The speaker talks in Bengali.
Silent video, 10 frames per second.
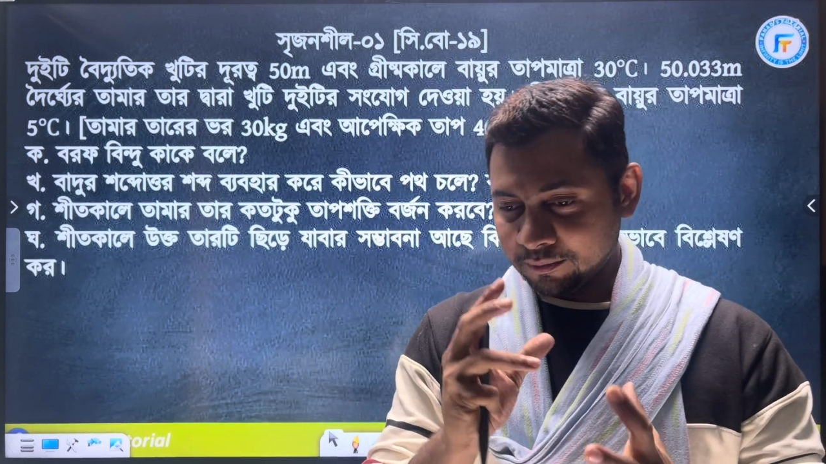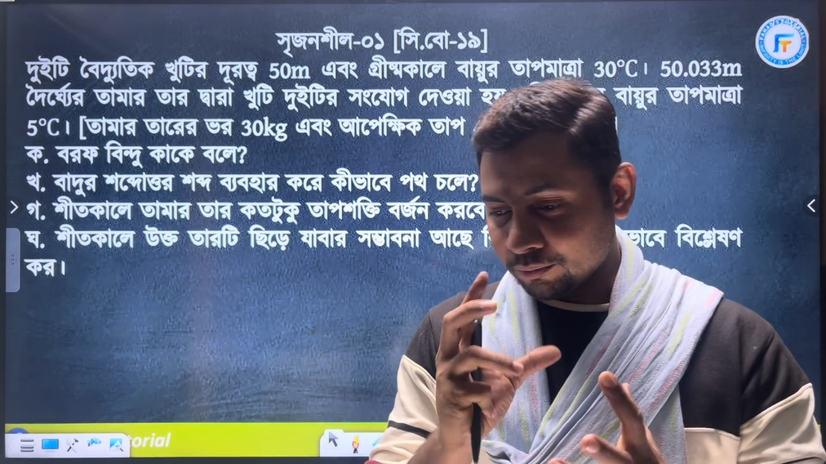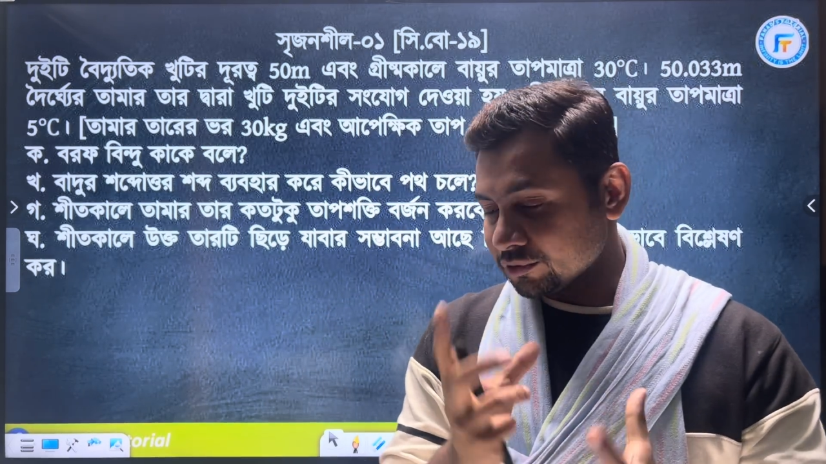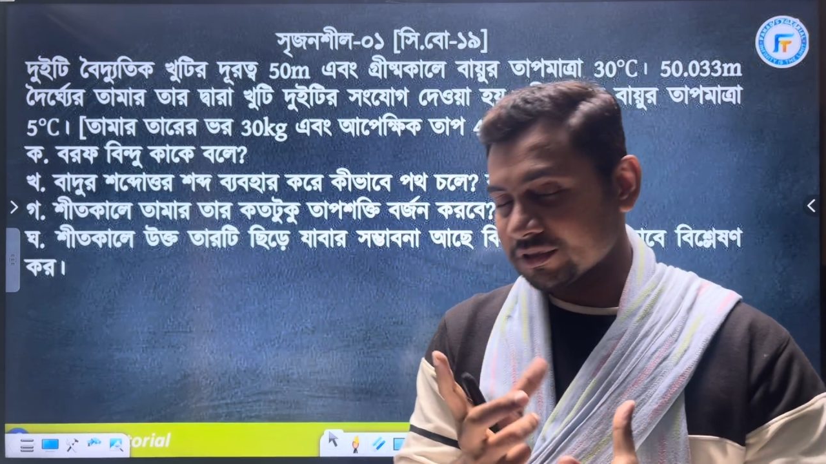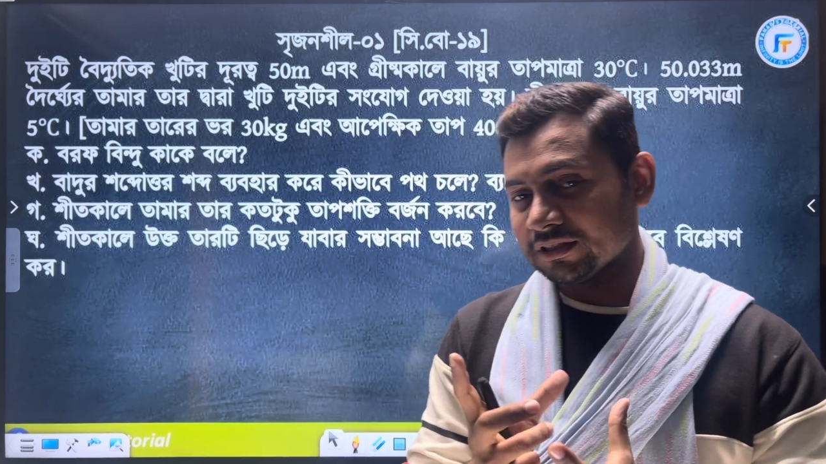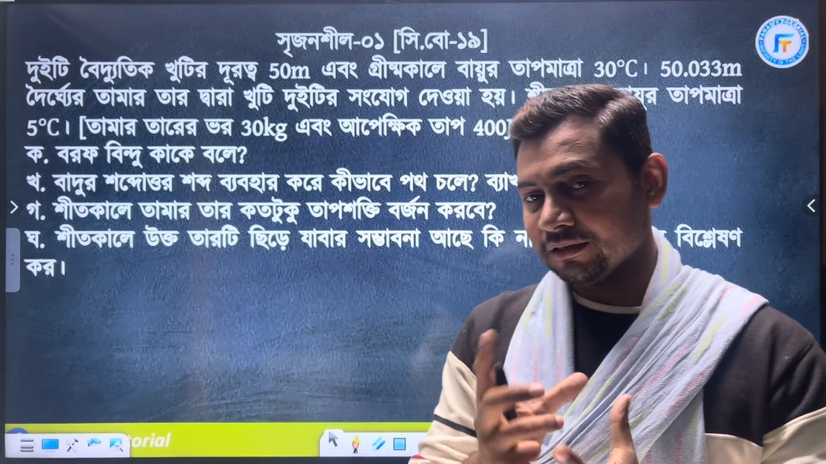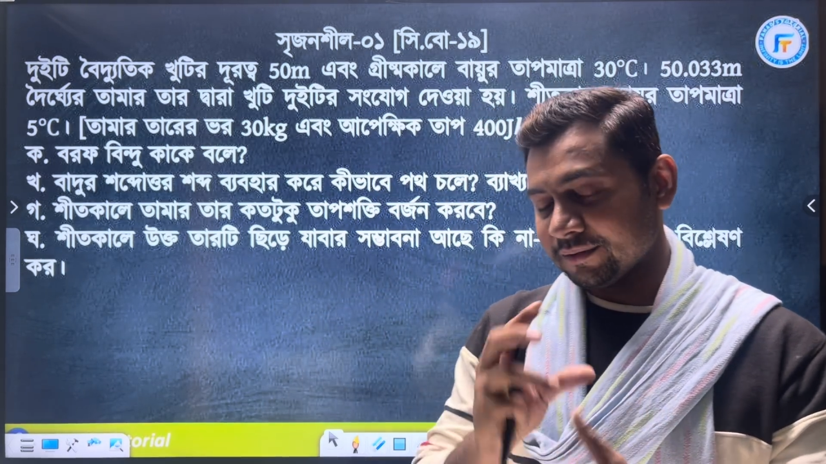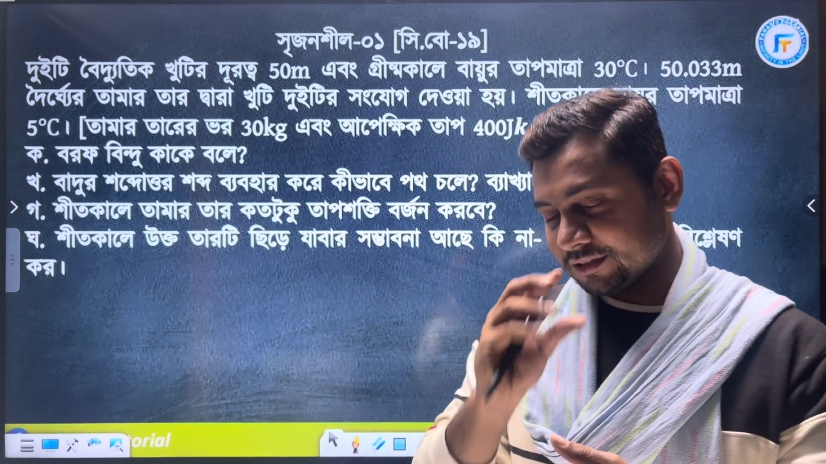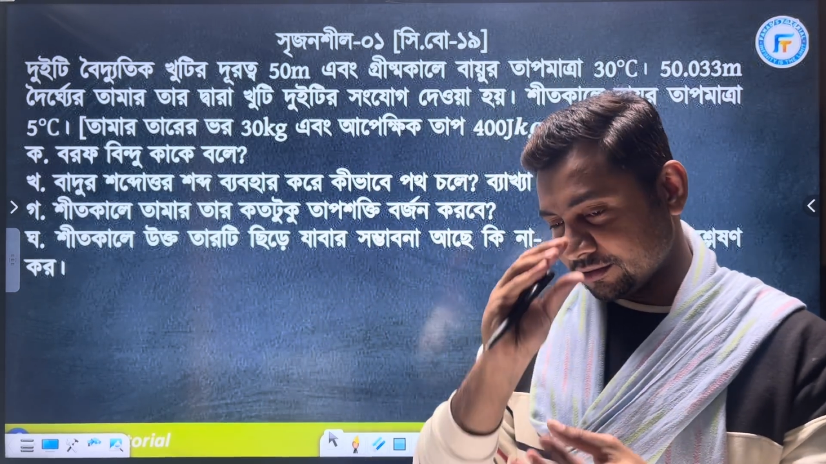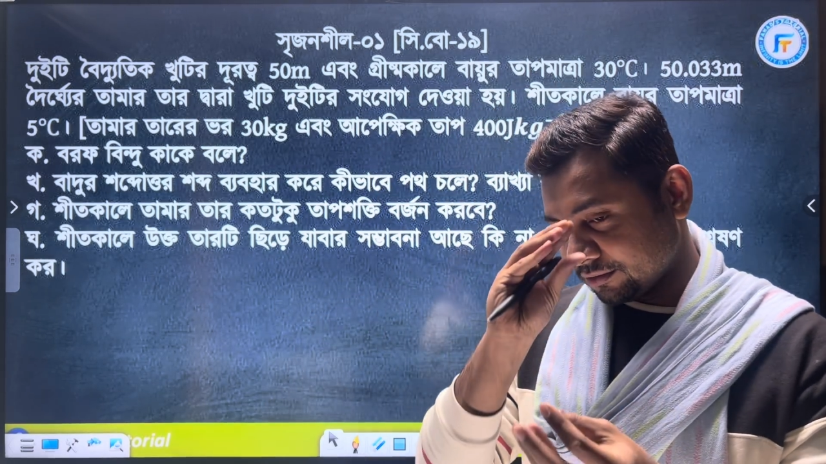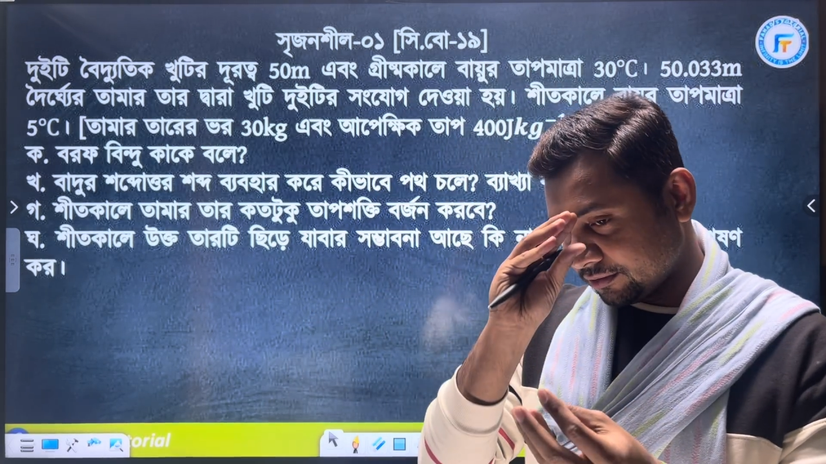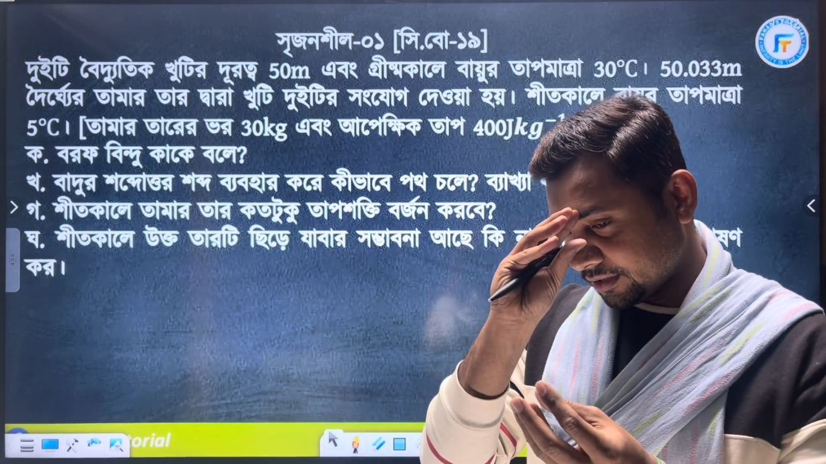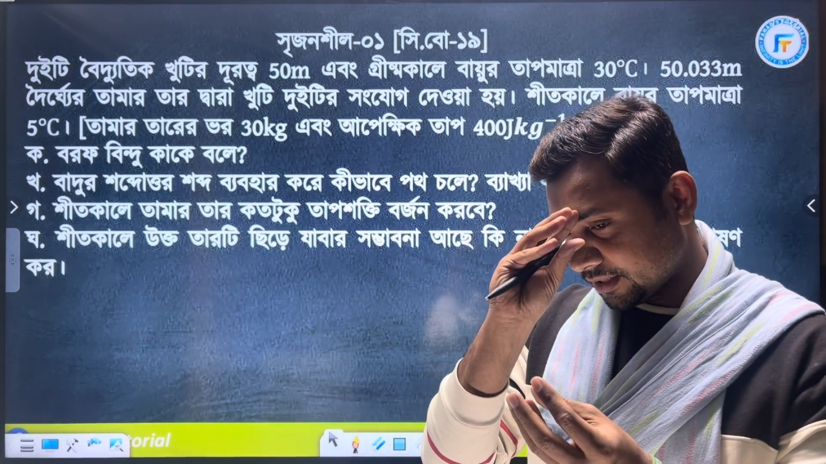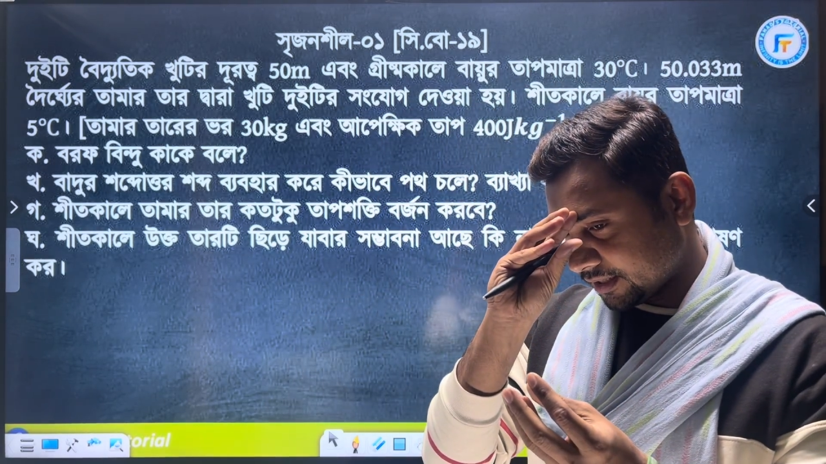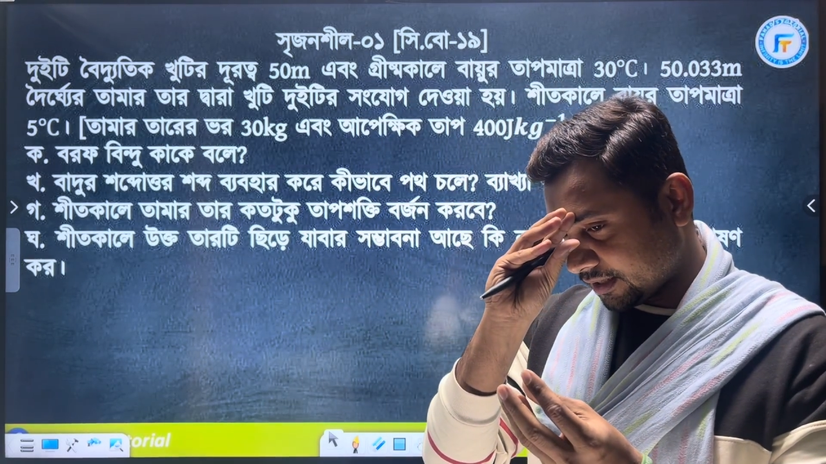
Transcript: বুঝতে হবে যে অঙ্কটা